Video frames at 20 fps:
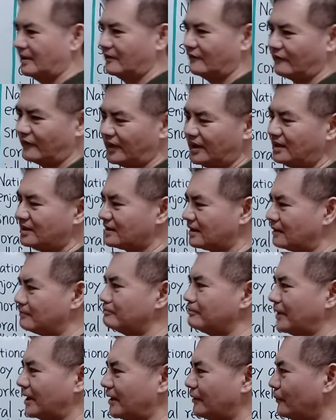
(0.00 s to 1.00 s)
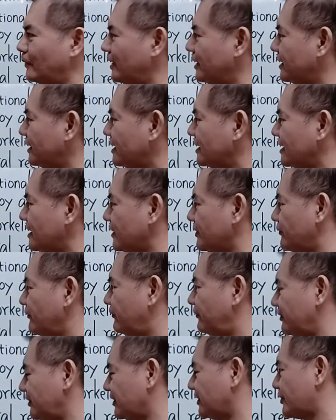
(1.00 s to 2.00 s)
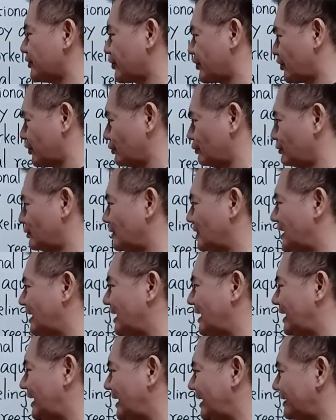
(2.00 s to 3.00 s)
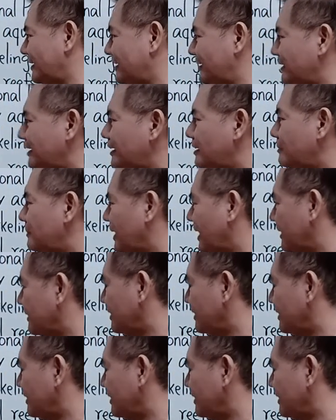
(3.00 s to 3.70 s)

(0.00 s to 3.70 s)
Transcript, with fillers: 非常美味的这个 food 食物。At the nearby